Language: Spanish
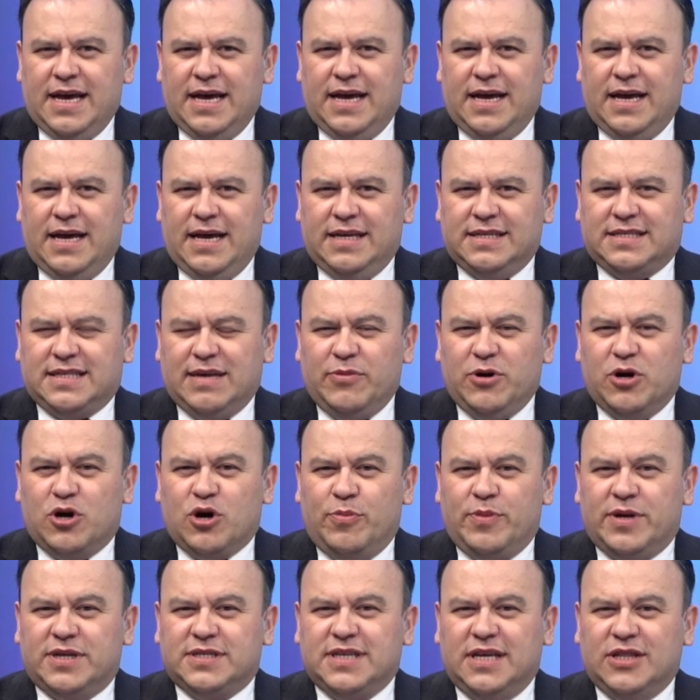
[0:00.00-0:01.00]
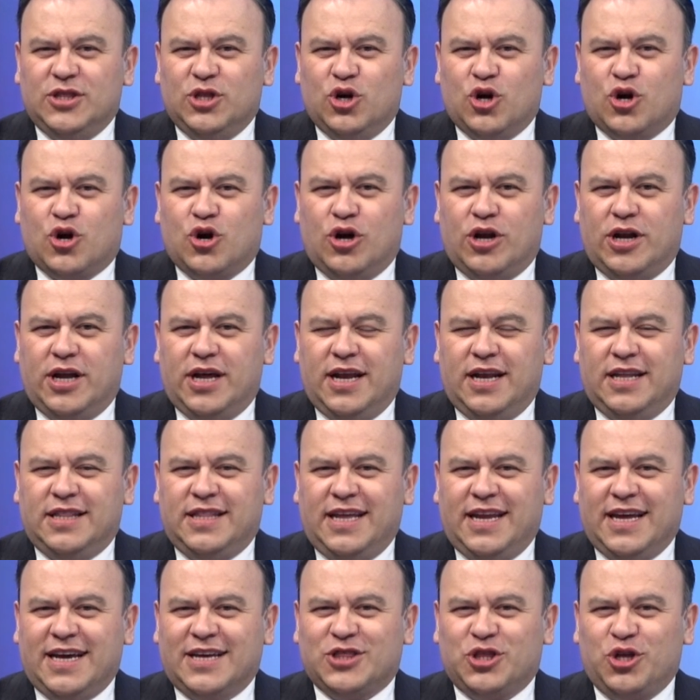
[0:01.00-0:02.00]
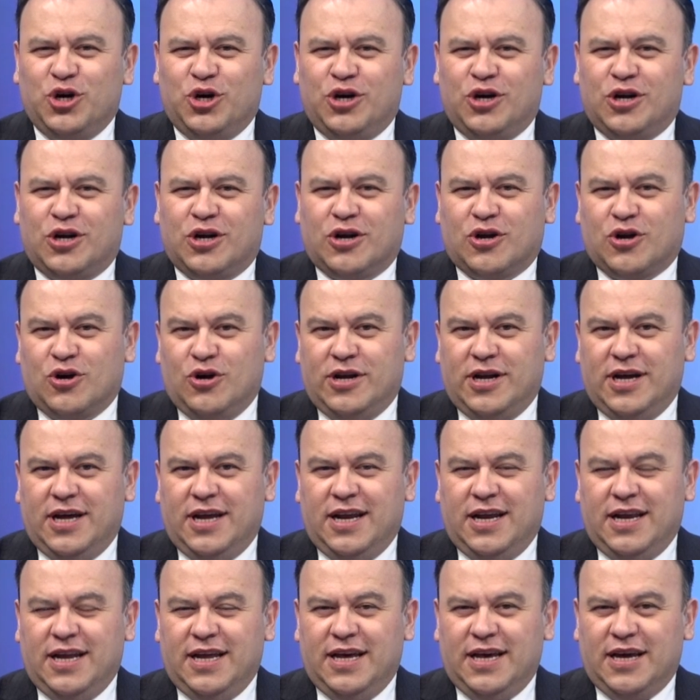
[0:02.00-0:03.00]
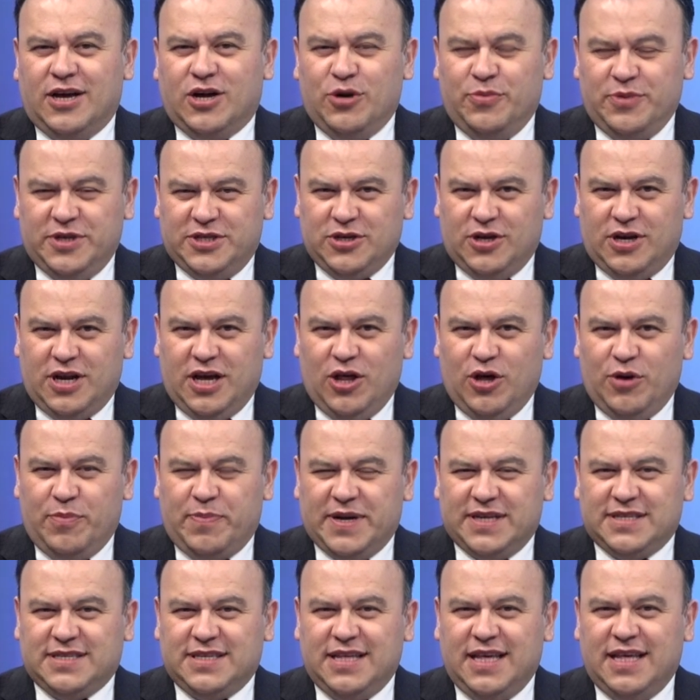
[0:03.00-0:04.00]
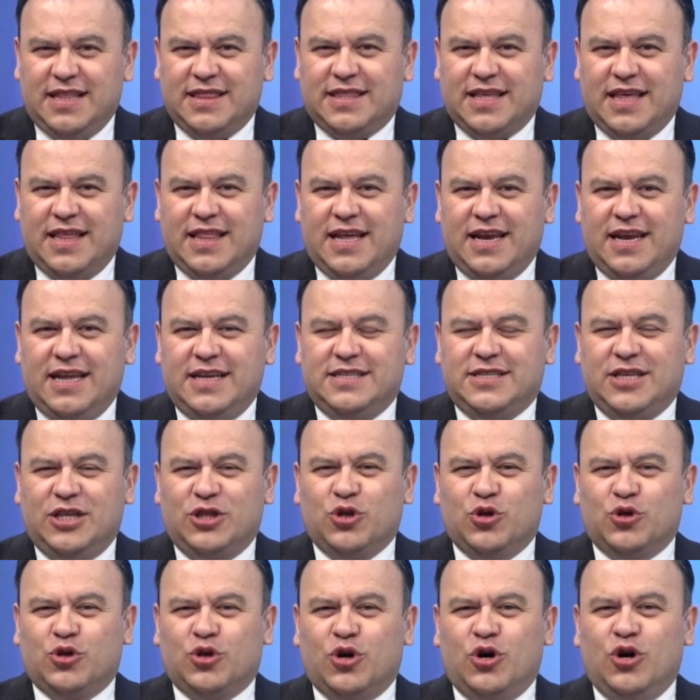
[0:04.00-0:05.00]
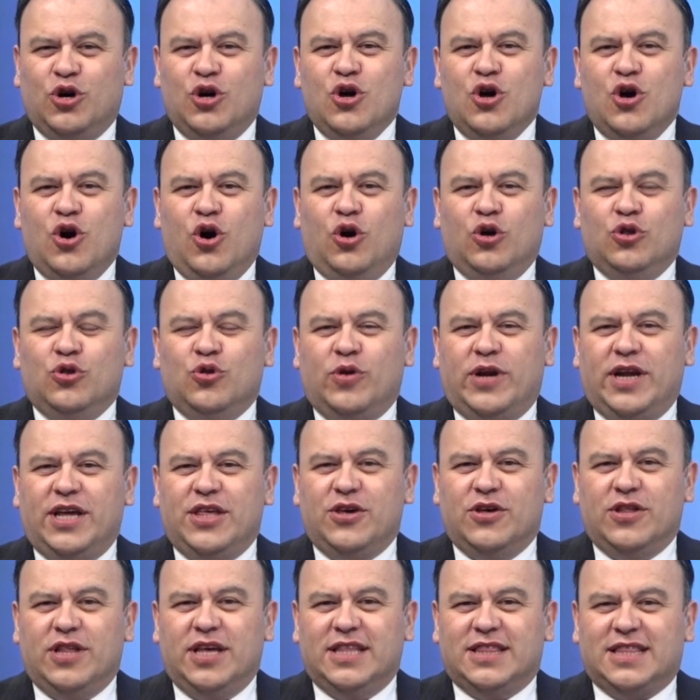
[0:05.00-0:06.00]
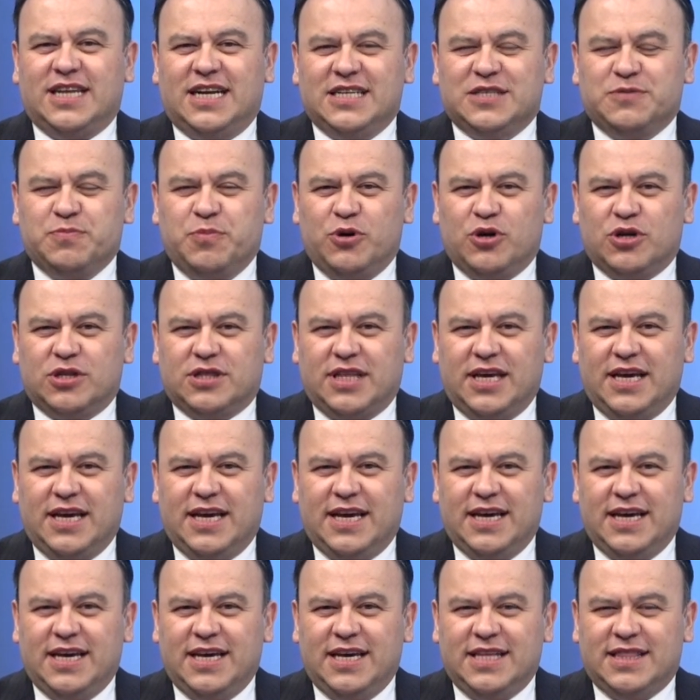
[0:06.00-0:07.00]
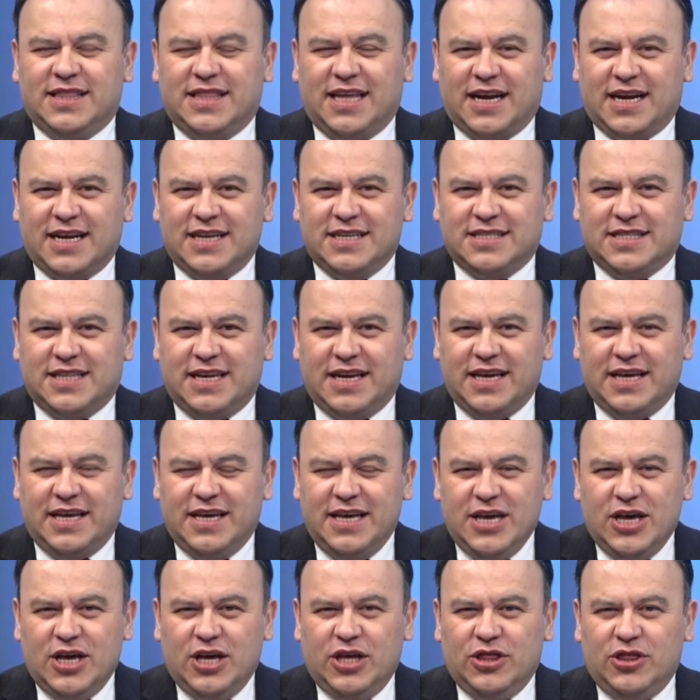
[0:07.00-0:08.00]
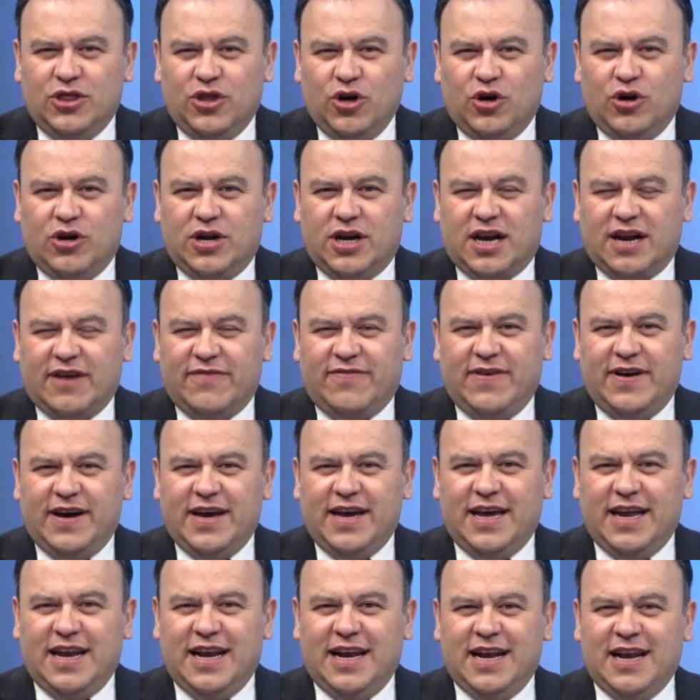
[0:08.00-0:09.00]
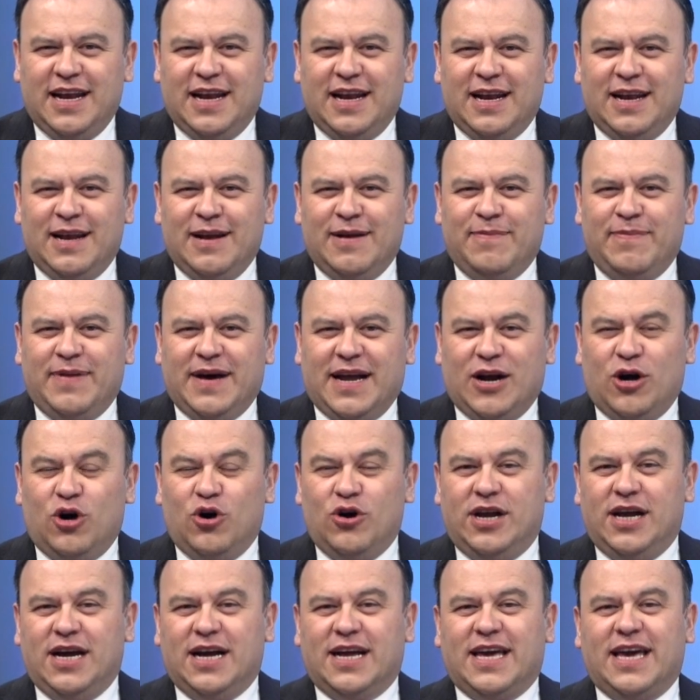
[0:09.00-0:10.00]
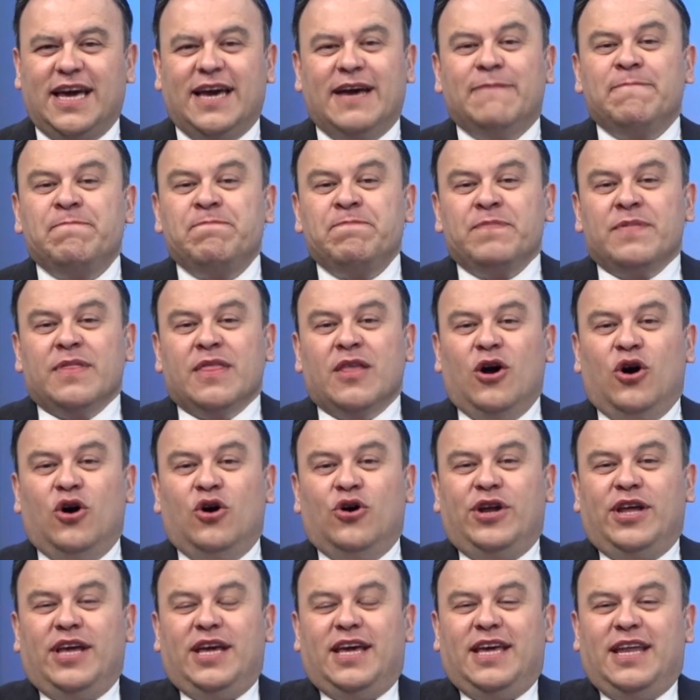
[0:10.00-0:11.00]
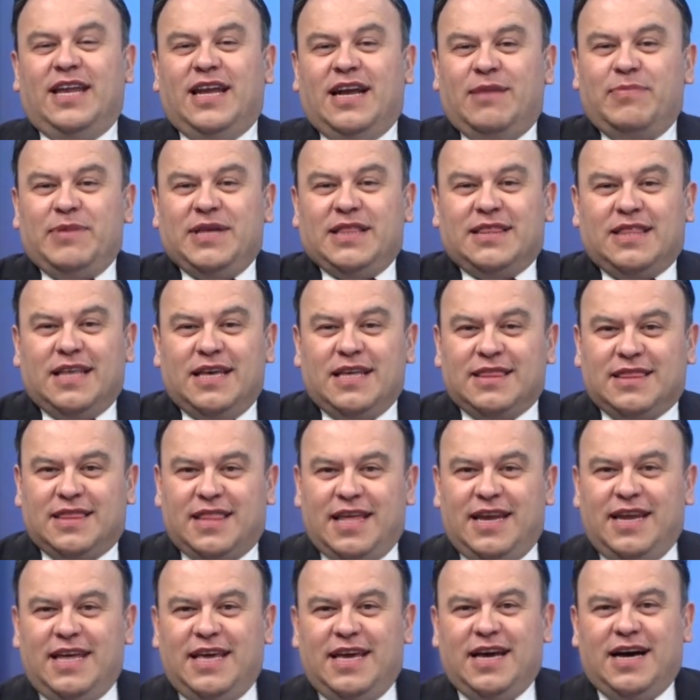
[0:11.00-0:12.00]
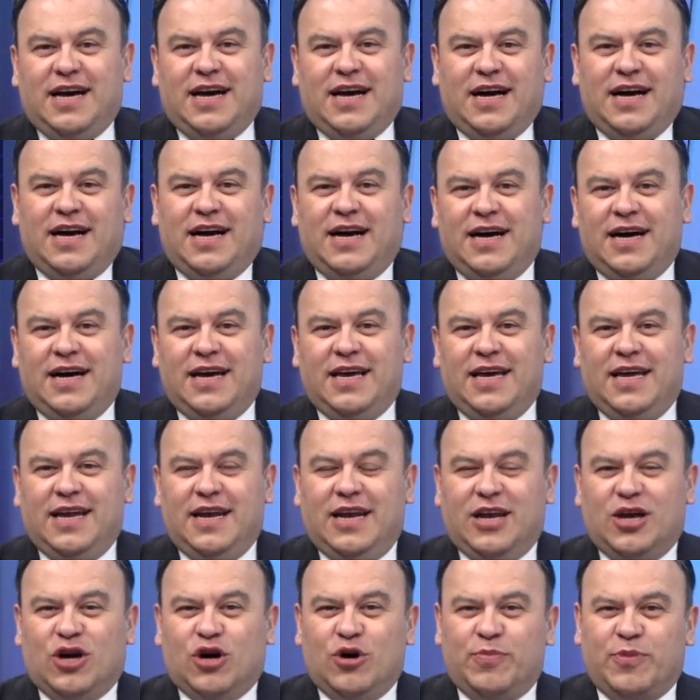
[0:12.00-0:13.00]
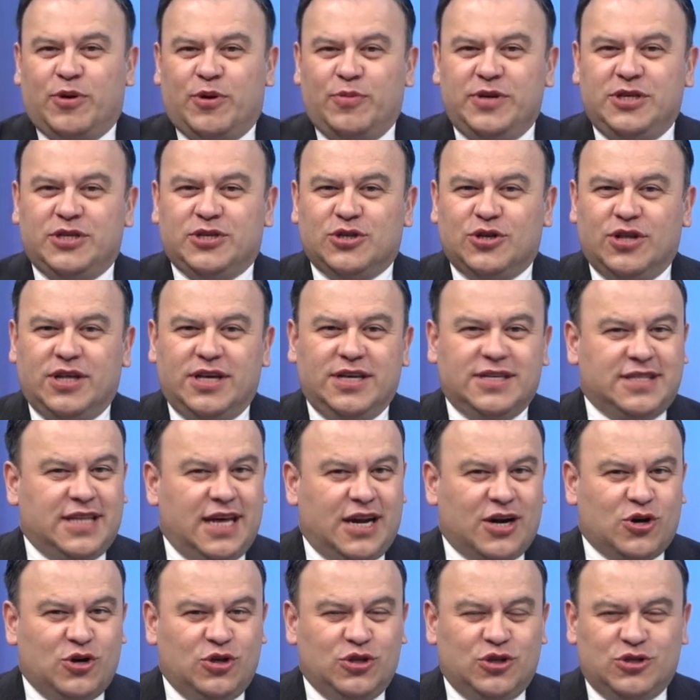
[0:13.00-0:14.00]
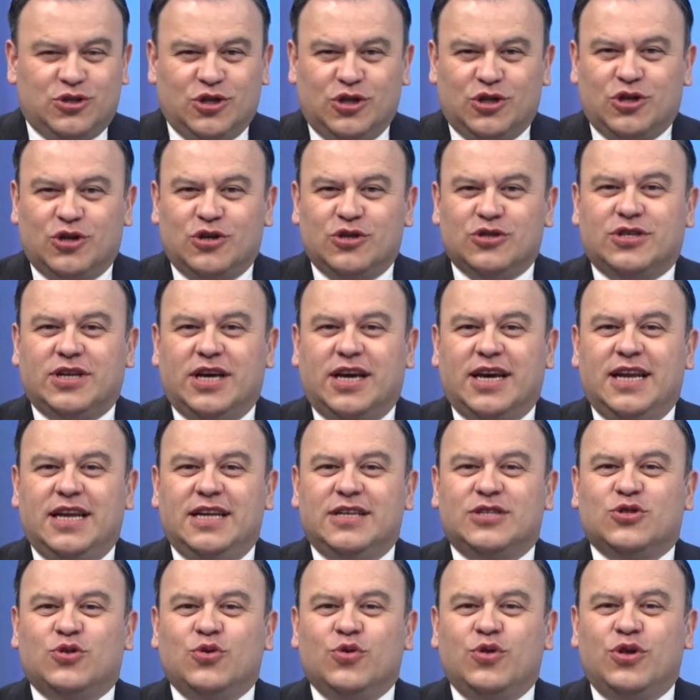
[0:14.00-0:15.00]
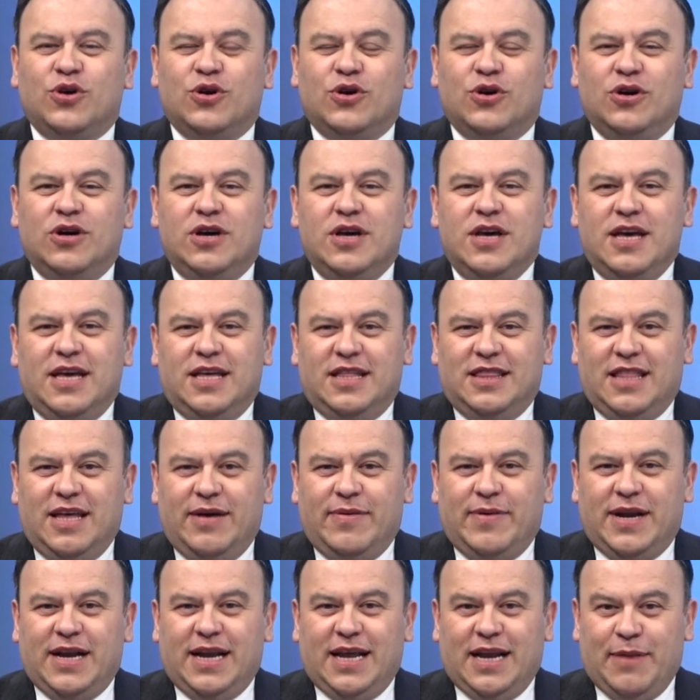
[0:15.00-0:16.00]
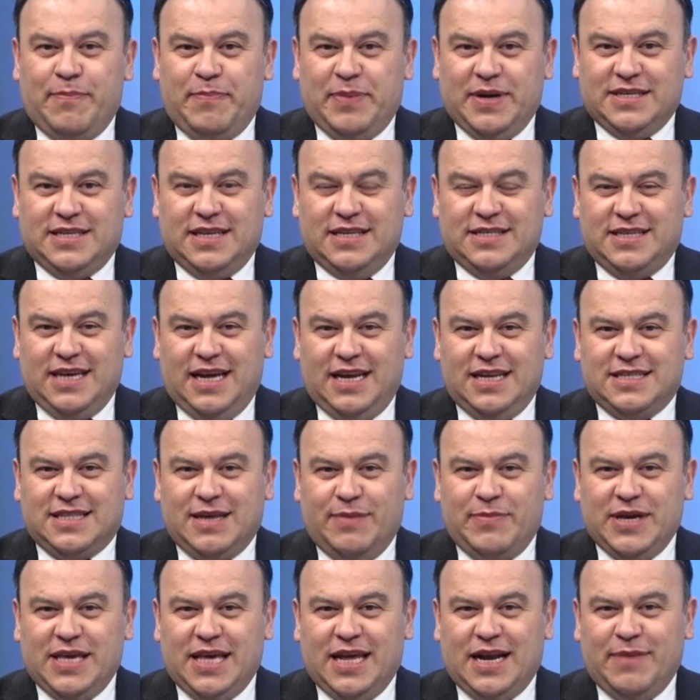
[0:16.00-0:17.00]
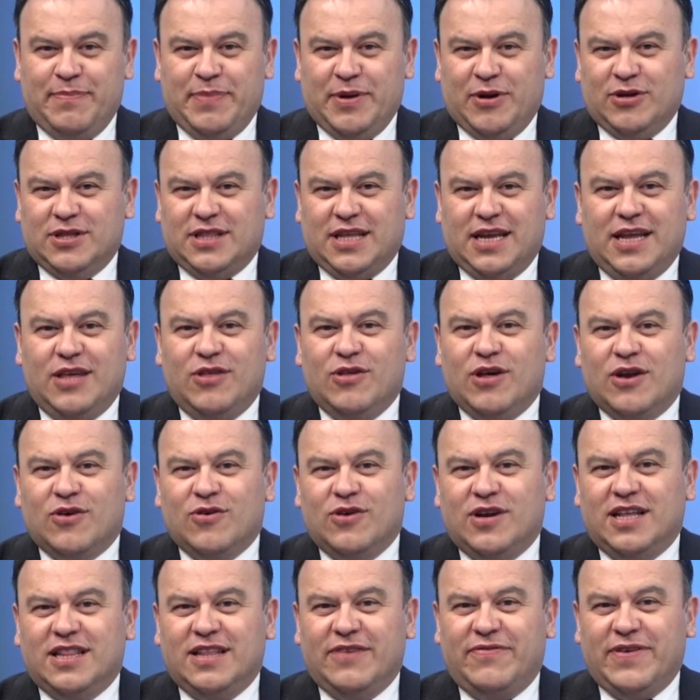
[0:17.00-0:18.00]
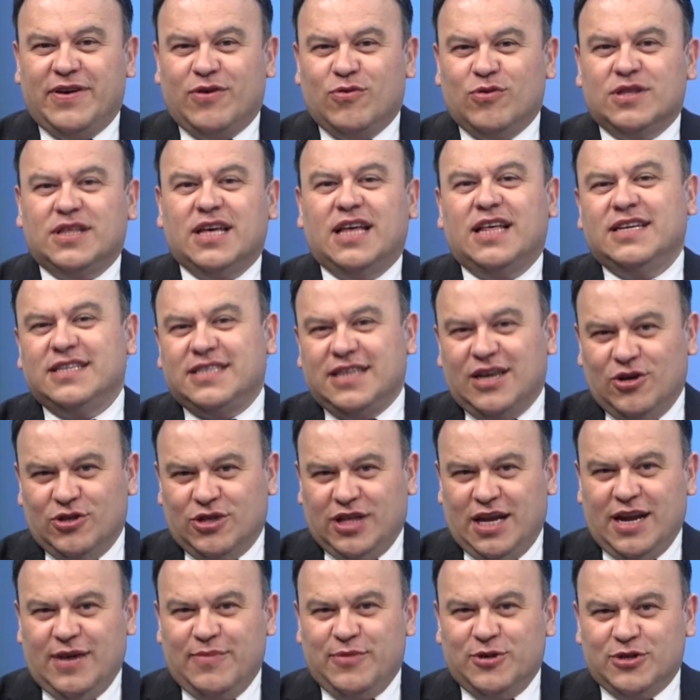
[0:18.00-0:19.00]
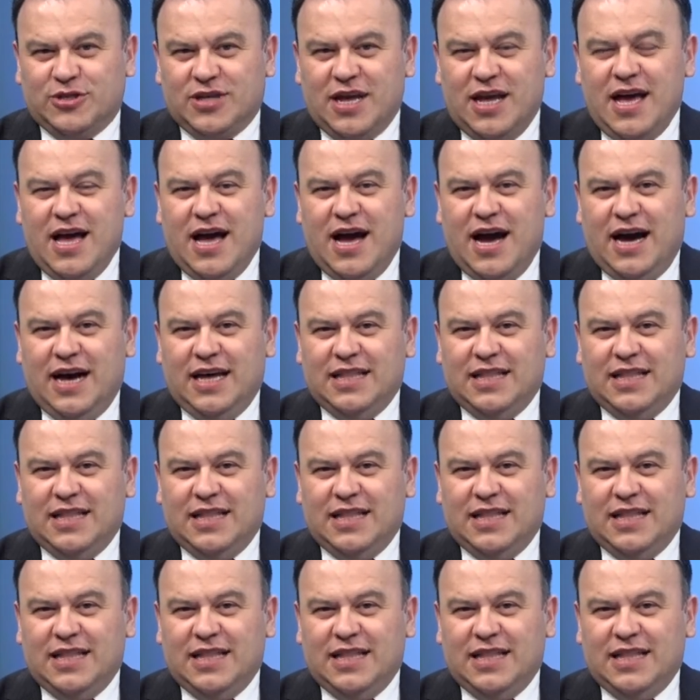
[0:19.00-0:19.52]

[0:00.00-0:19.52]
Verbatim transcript: Estamos conversando con el director, con el eh, comisionado presidente del Instituto Hondureño de Transporte Terrestre, don Rafael Barahona, que Originalmente tenía el compromiso de estar con nosotros en el estudio de manera presencial esta mañana, pero ha tenido algunas dificultades y lo tenemos a